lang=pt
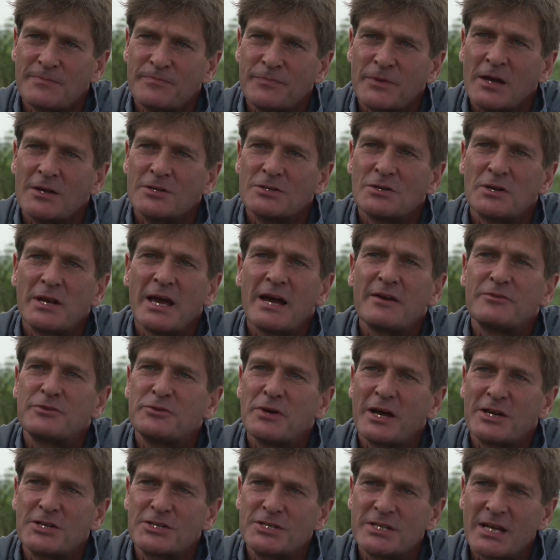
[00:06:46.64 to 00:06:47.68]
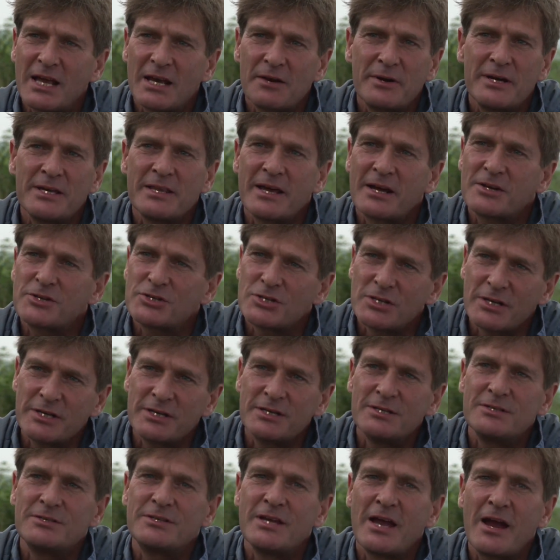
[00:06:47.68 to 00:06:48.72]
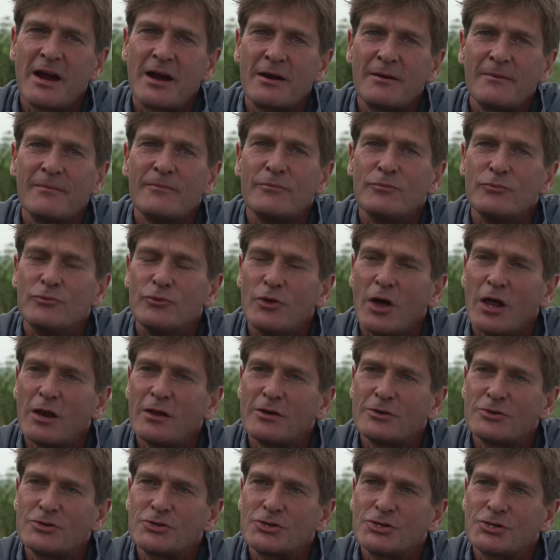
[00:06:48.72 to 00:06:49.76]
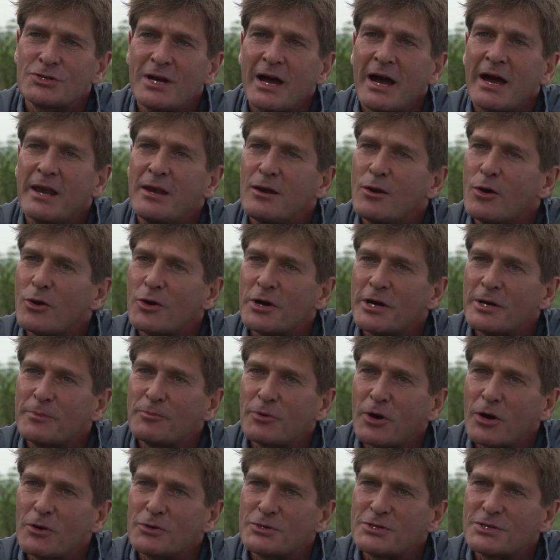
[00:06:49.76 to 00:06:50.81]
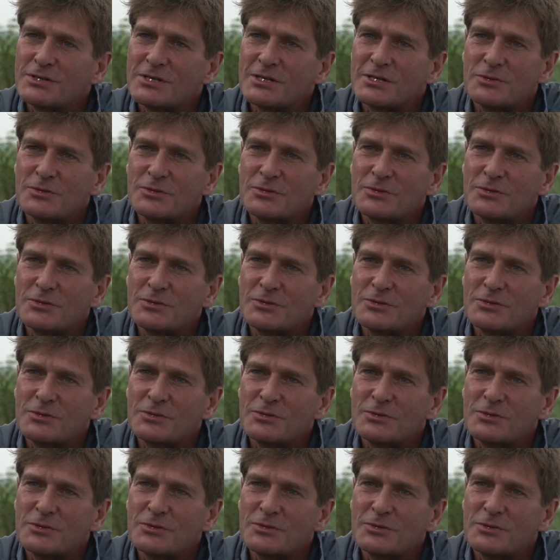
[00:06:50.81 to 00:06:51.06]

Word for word: Então, eles têm de acelerar de facto o seu conhecimento e processos de aprendizagem.